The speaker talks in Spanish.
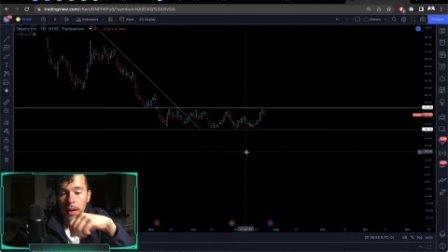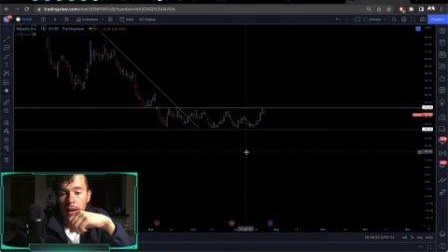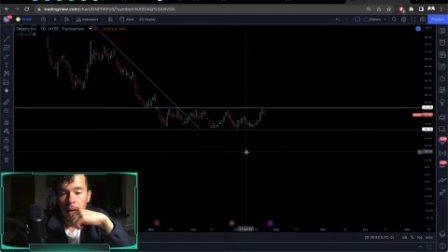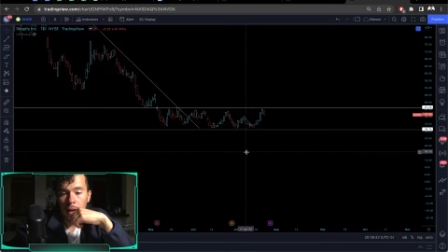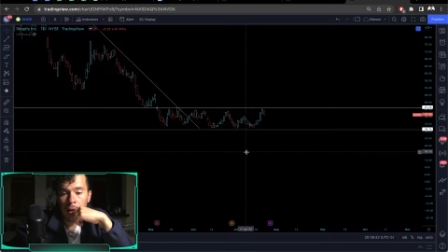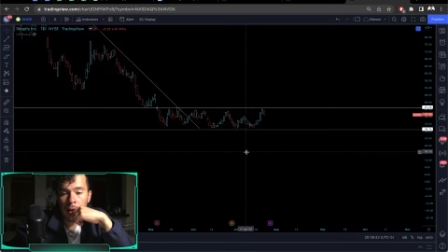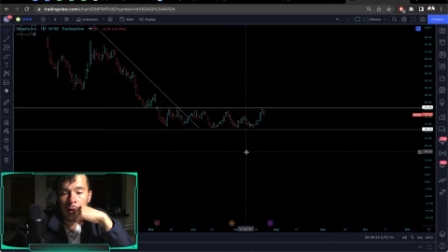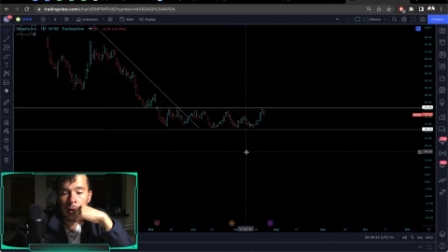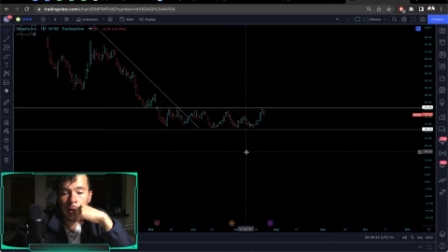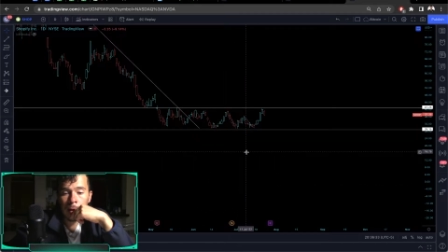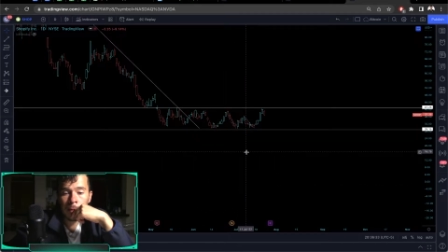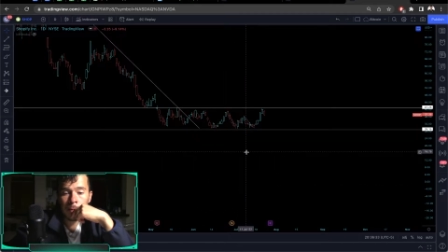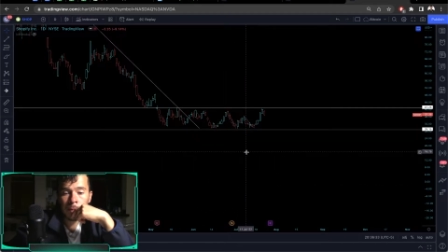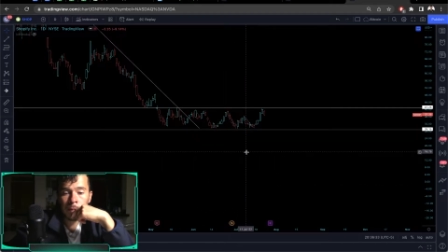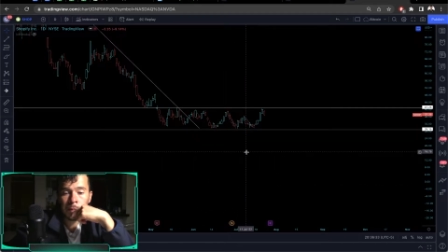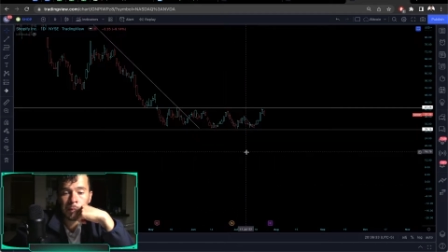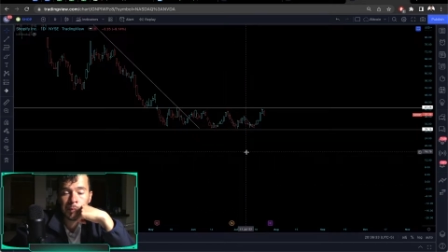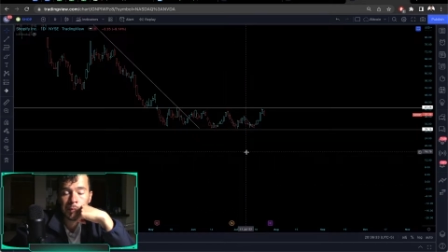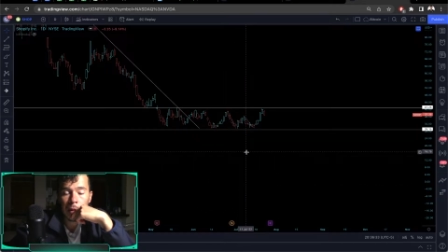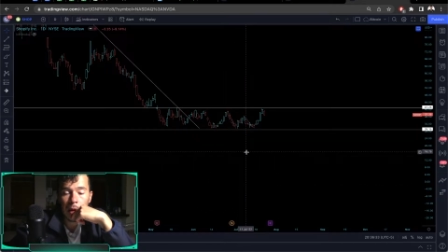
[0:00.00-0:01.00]

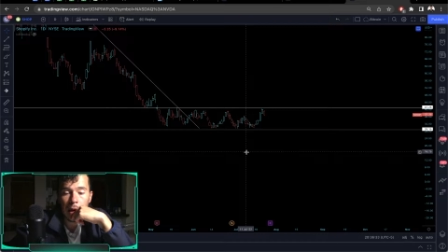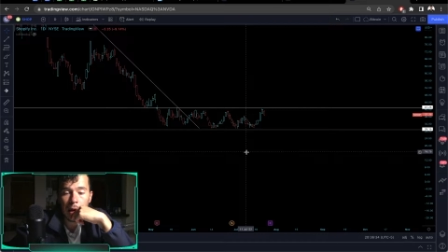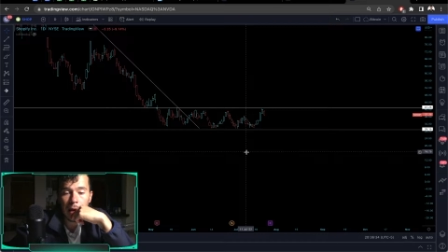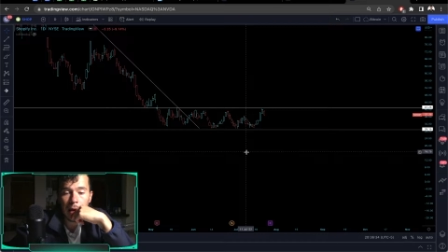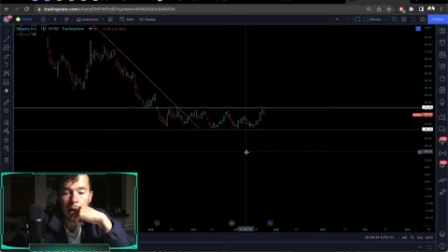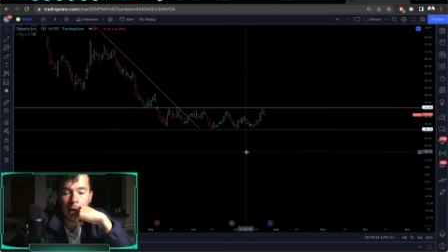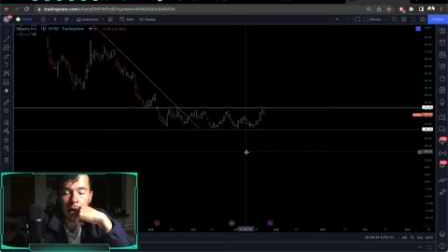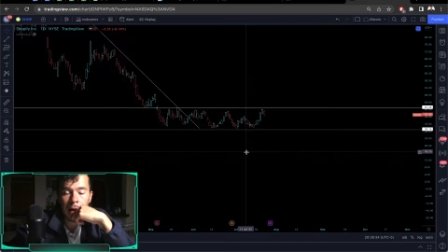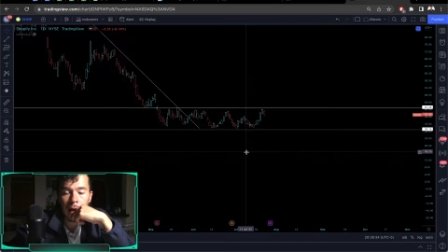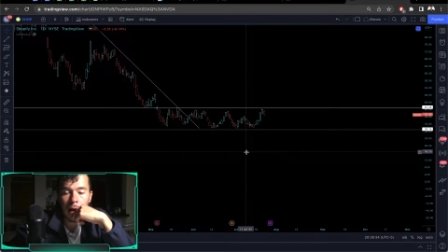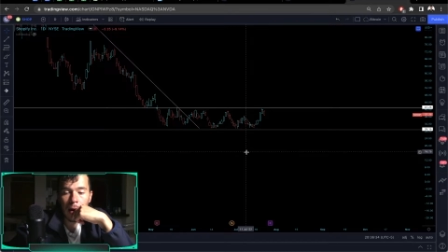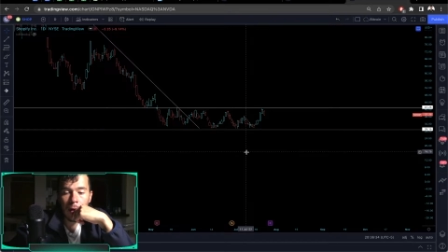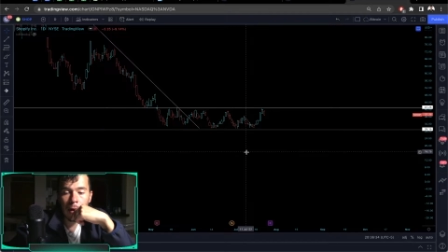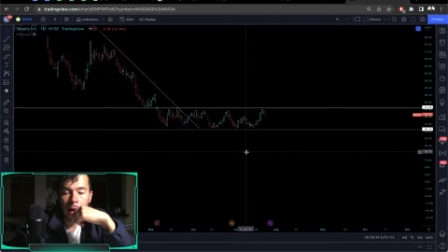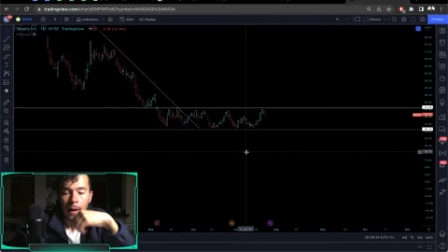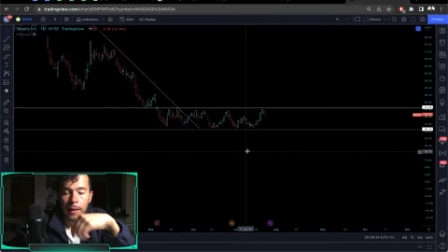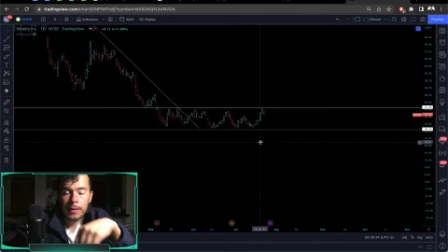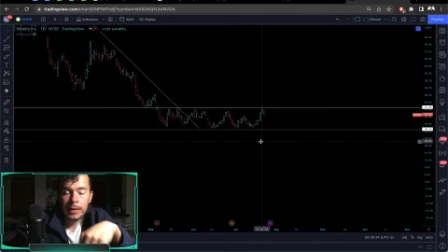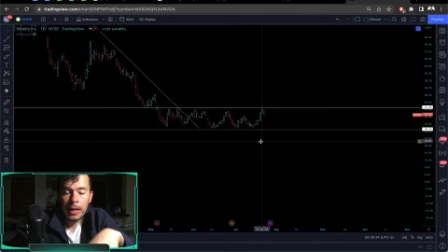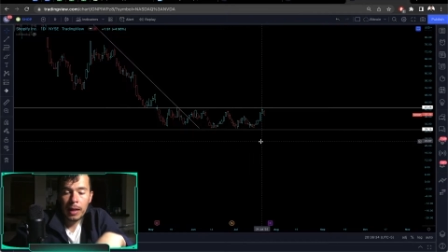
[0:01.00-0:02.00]
Em, y
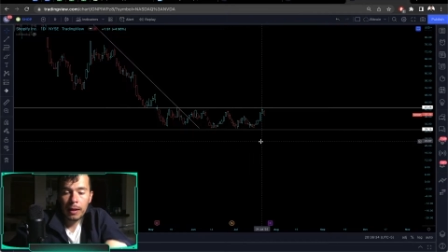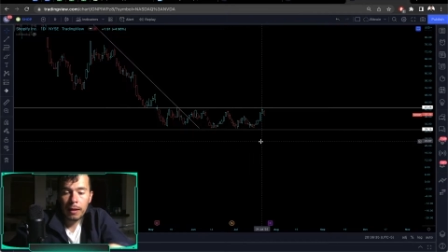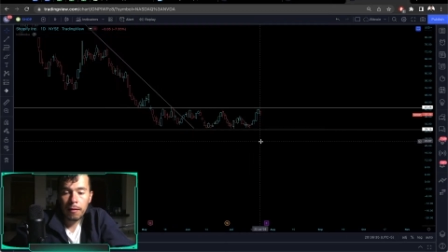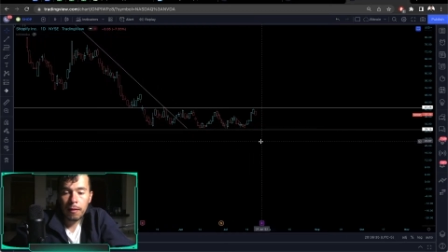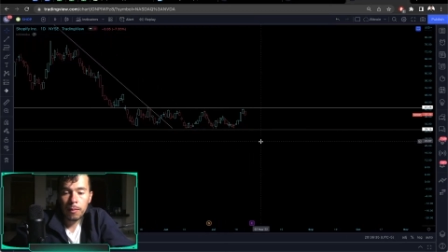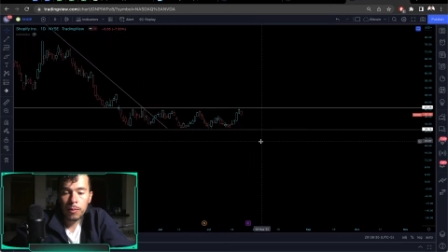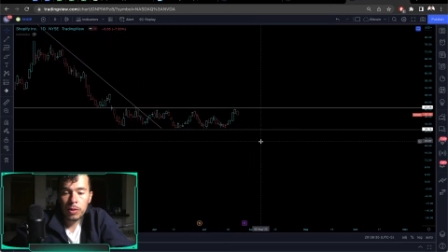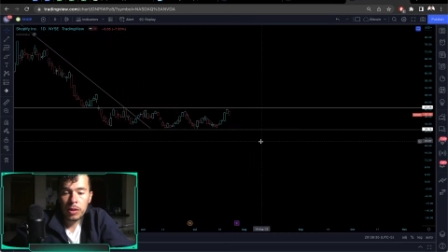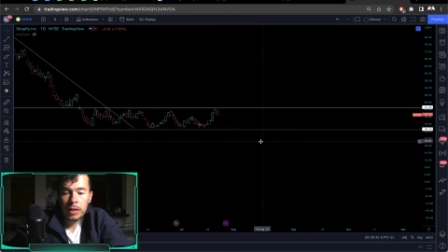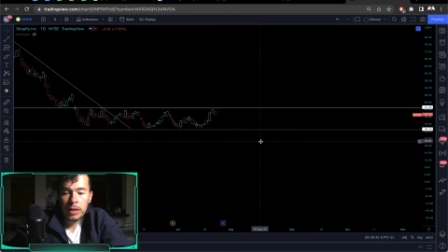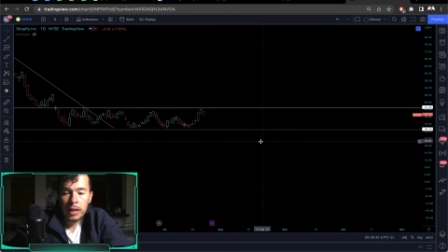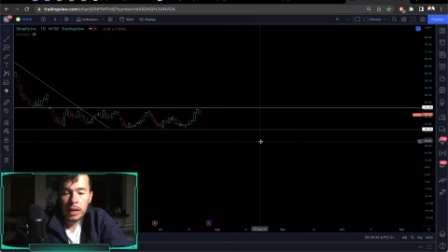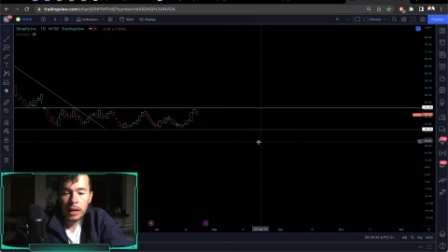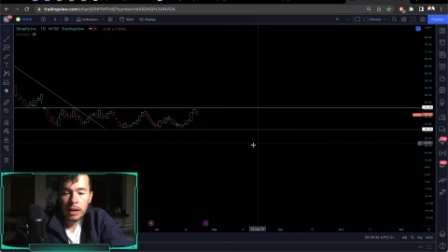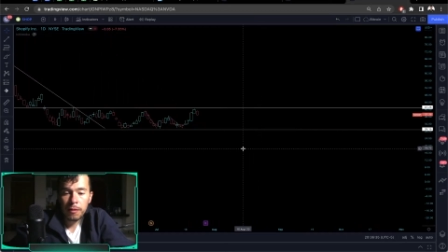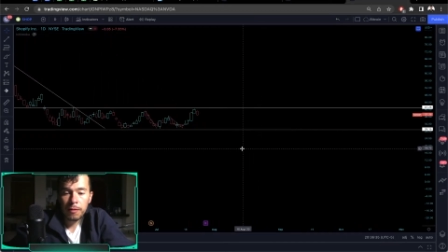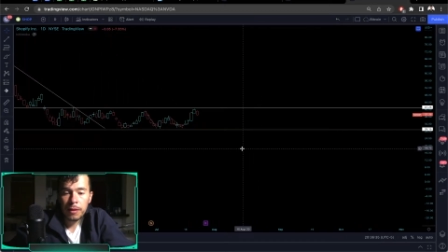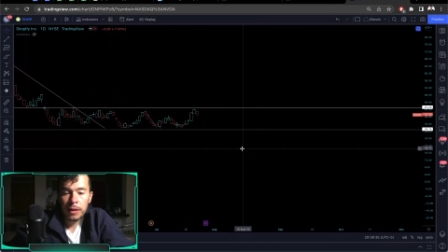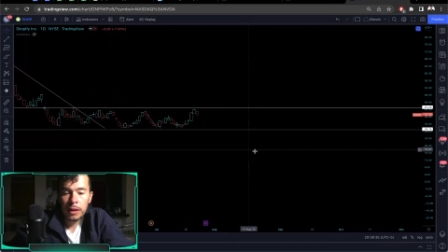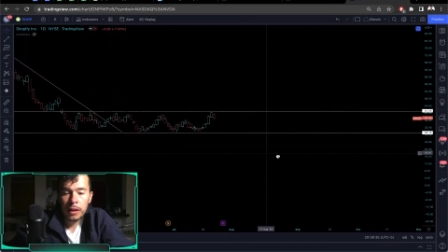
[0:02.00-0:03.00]
ahora, ya que vemos esta
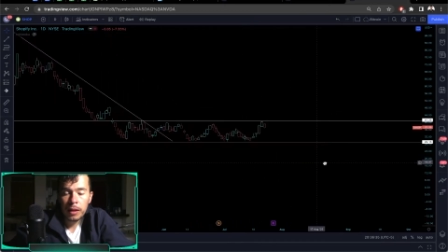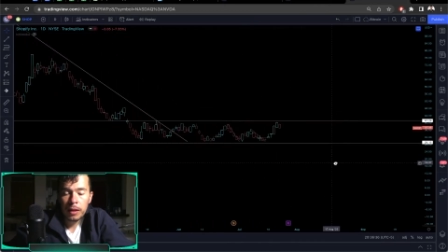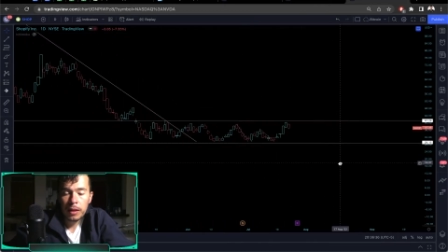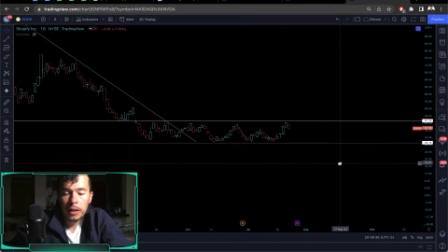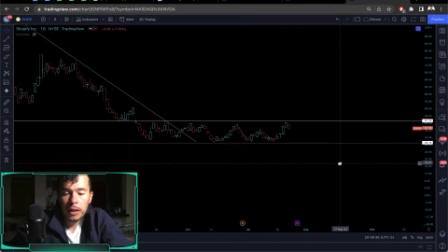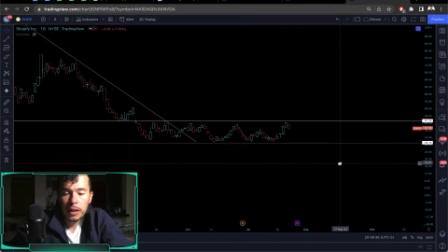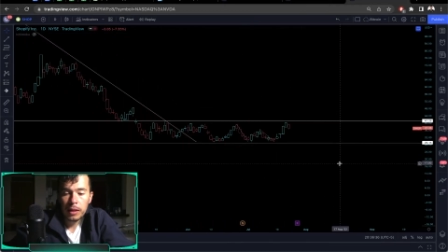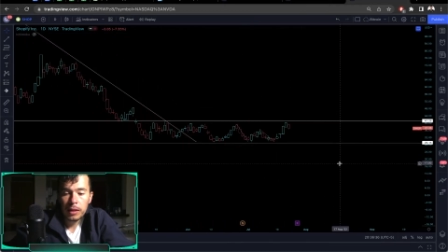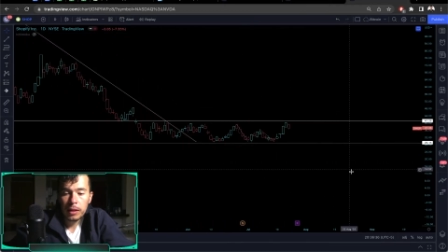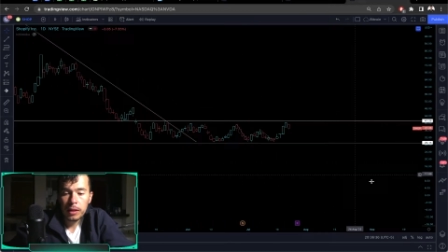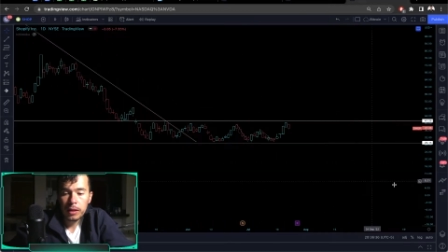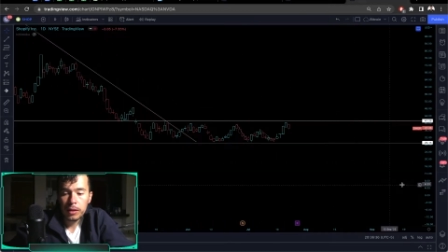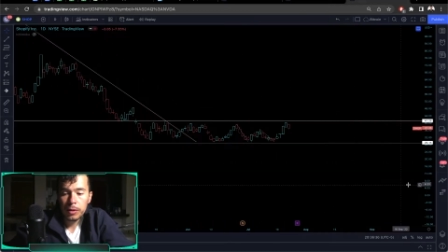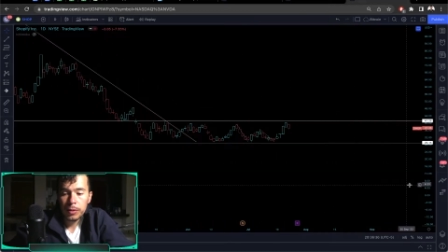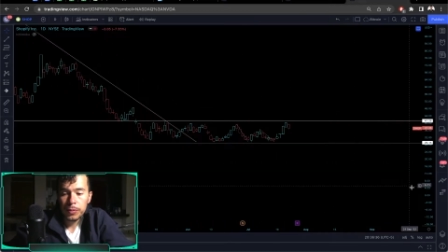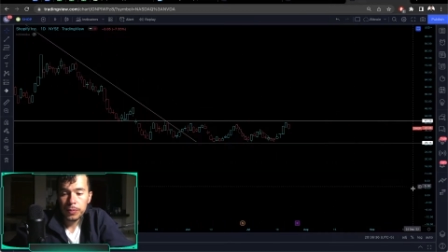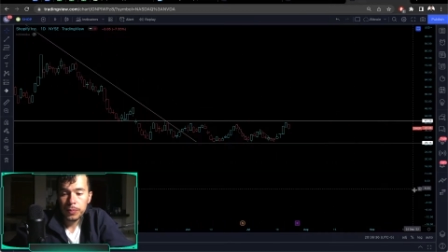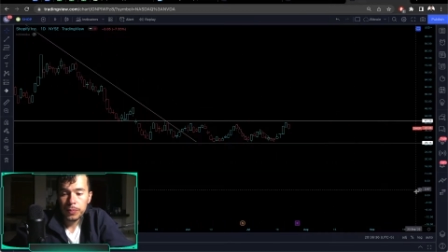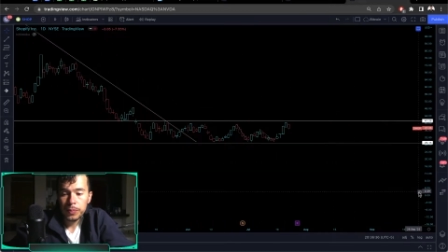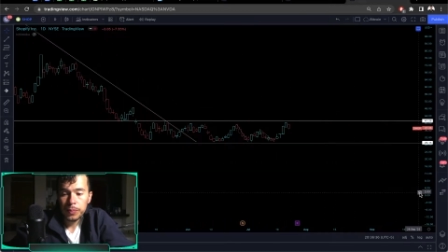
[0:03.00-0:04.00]
gráfica diaria, ¿no?